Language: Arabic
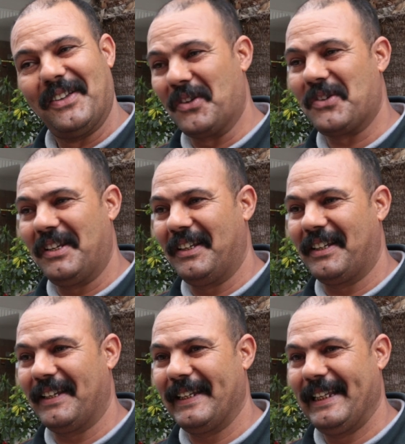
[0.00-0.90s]
هادشي اللي
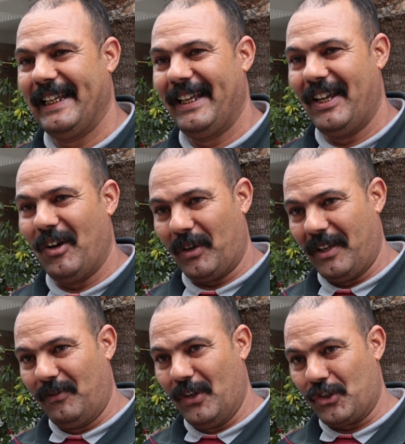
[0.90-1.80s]
كاين
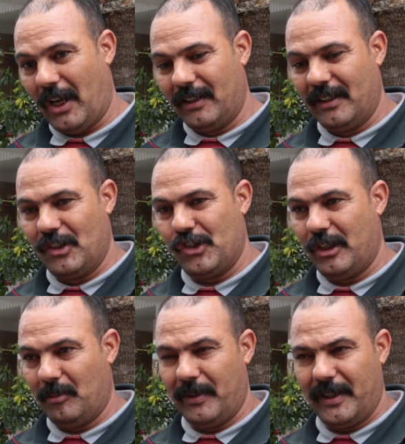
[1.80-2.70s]
كاين فاش غادي
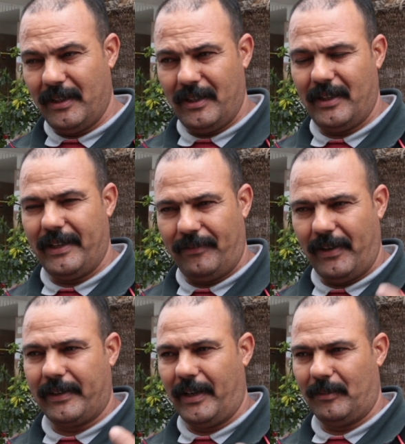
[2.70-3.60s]
تجيب آه، انا
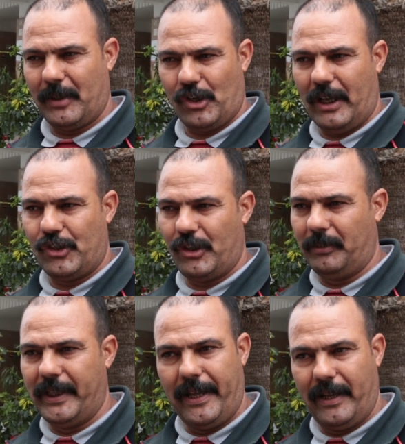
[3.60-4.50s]
فكر باش
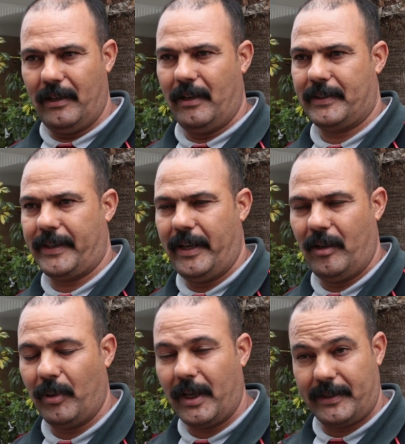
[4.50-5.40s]
غتجيب دراري هنا
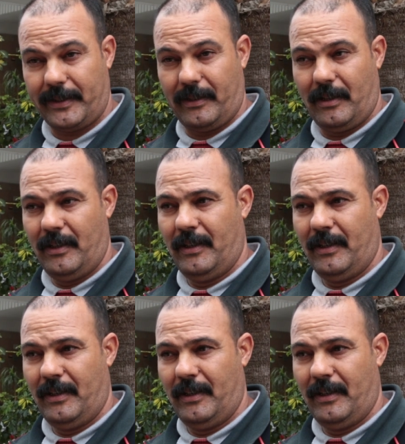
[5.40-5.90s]
صعيب خاصك